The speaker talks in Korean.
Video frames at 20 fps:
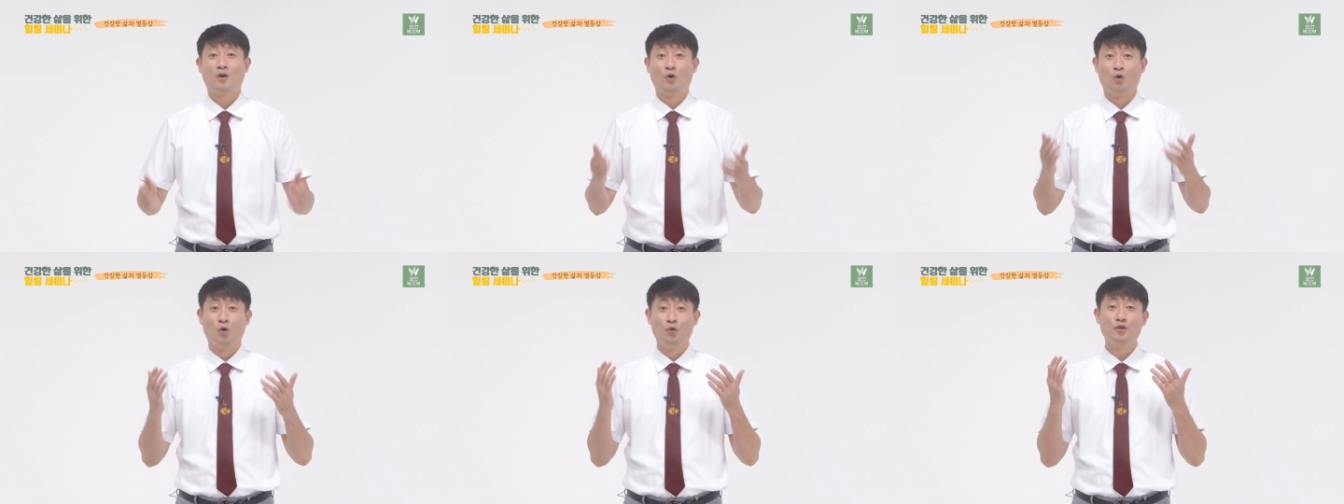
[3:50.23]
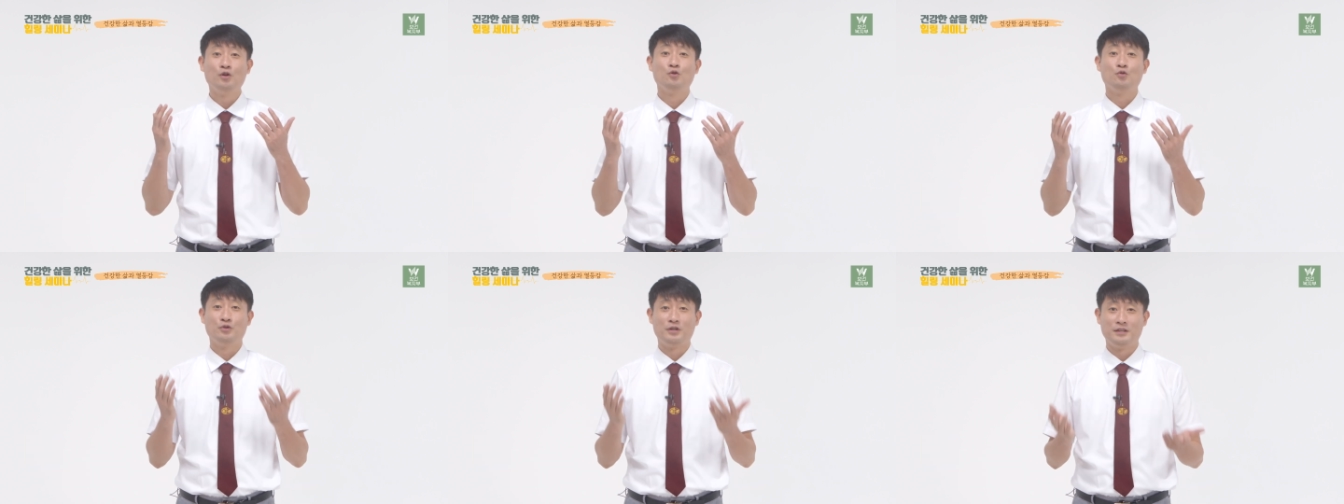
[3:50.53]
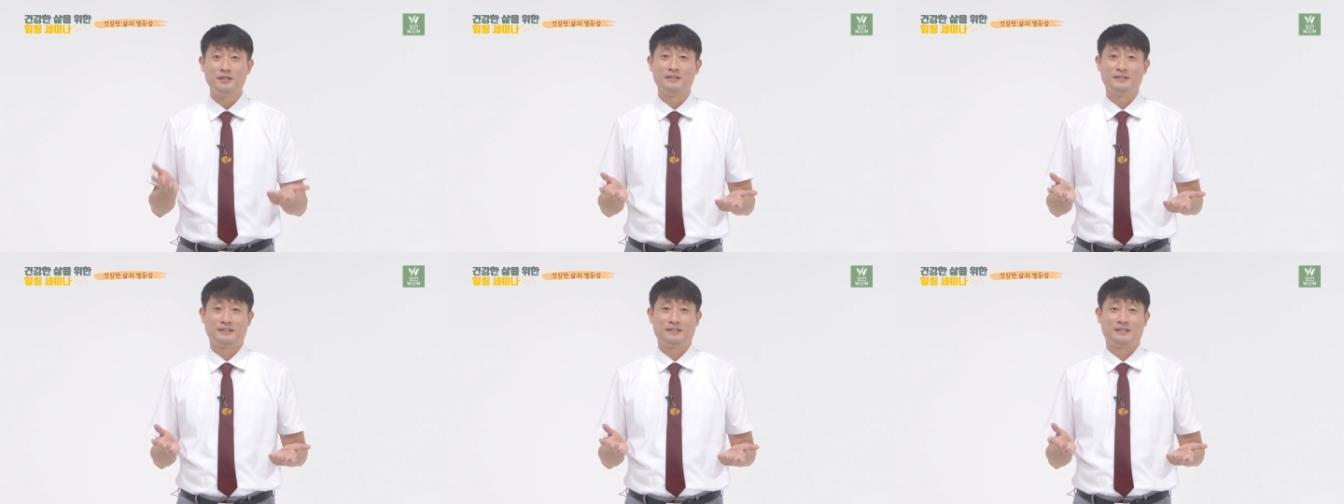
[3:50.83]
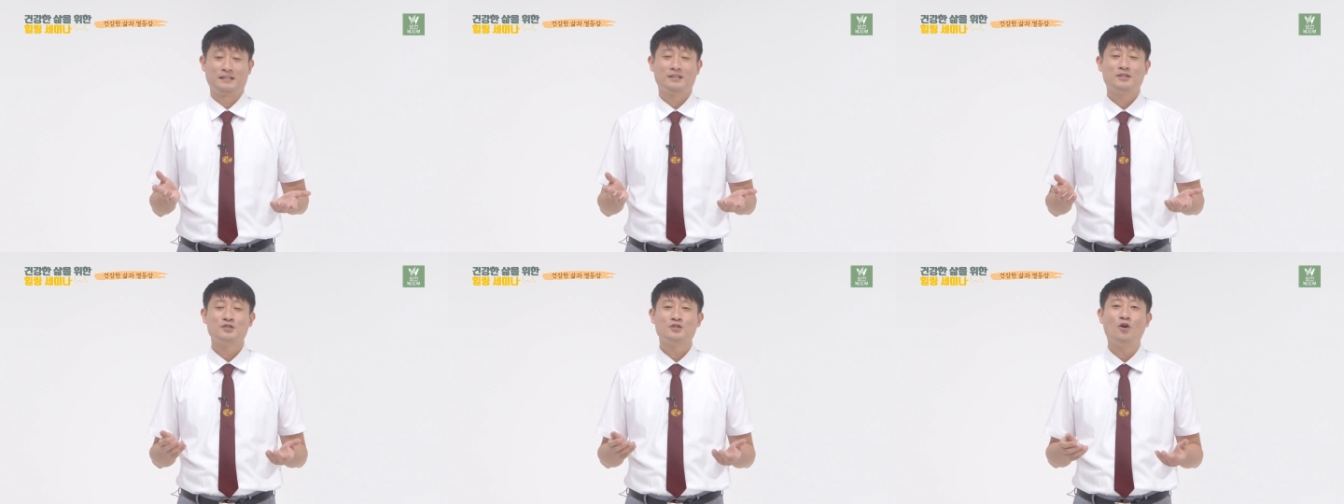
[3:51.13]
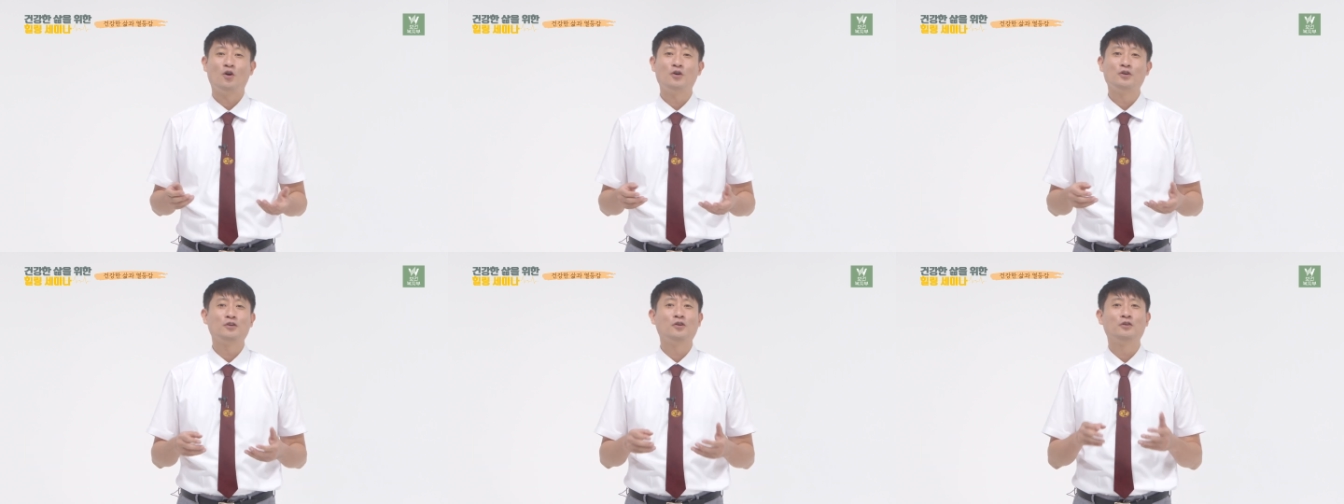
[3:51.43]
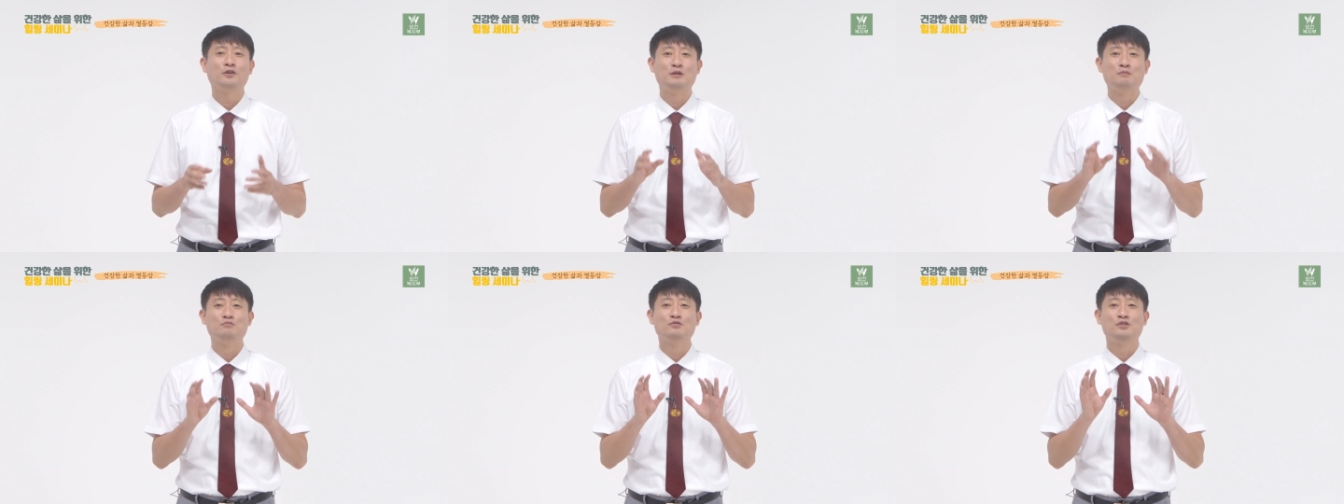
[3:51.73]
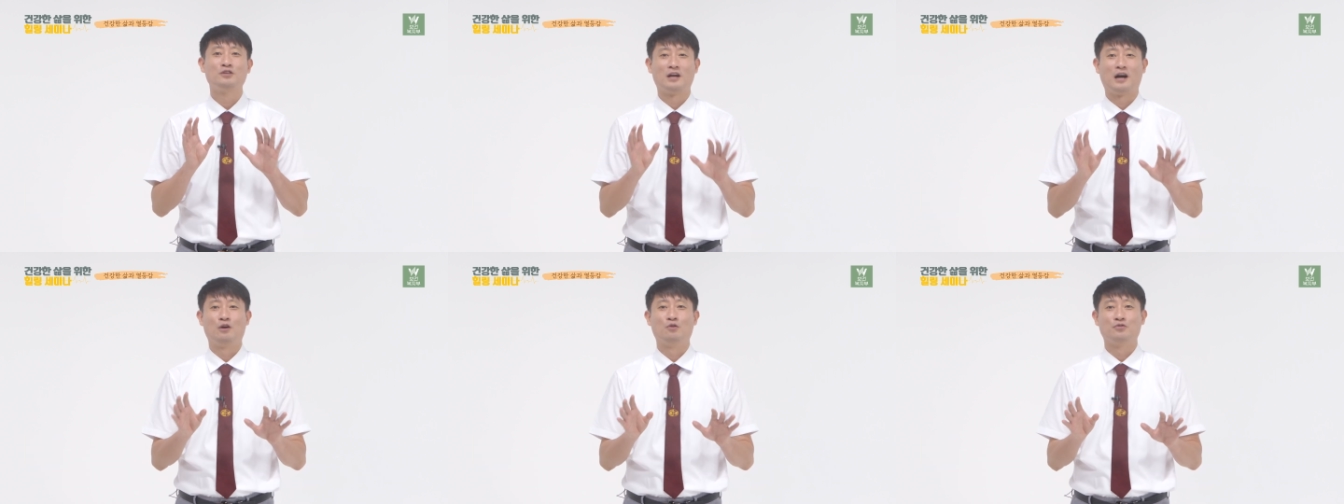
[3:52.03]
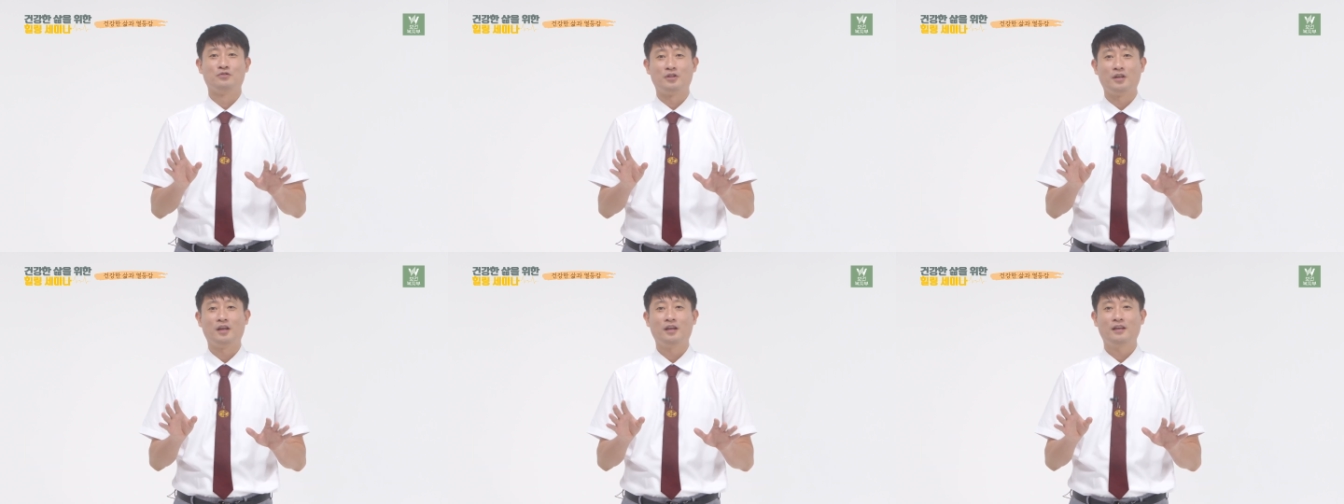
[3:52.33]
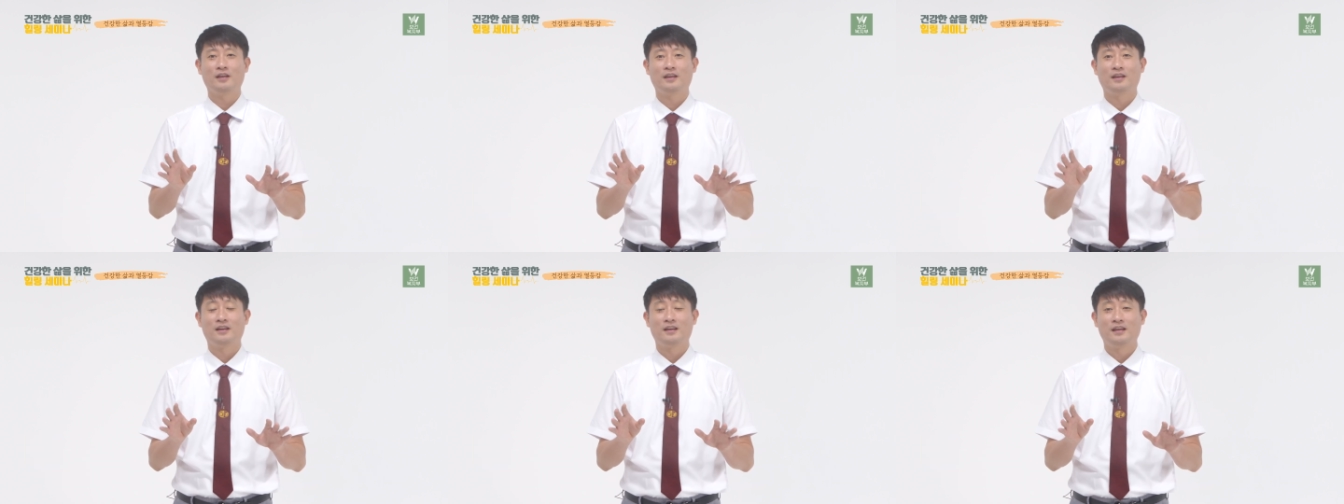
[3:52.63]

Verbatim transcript: 오늘 우리는 성경 인물 가운데